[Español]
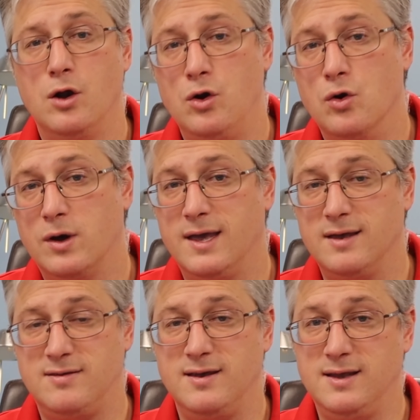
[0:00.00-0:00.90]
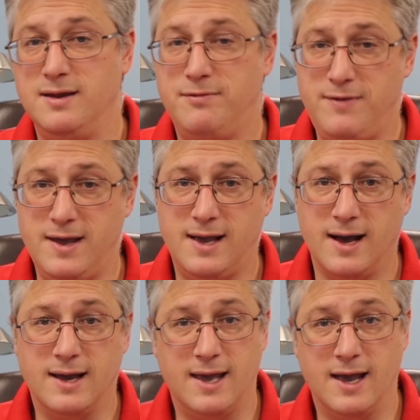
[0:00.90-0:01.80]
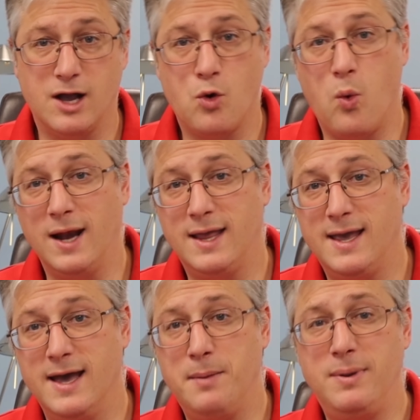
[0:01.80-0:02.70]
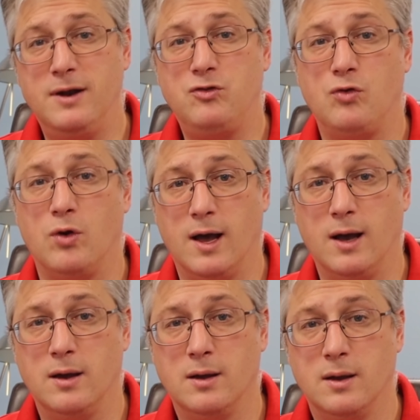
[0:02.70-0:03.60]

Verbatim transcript: lo que significa que cualquier persona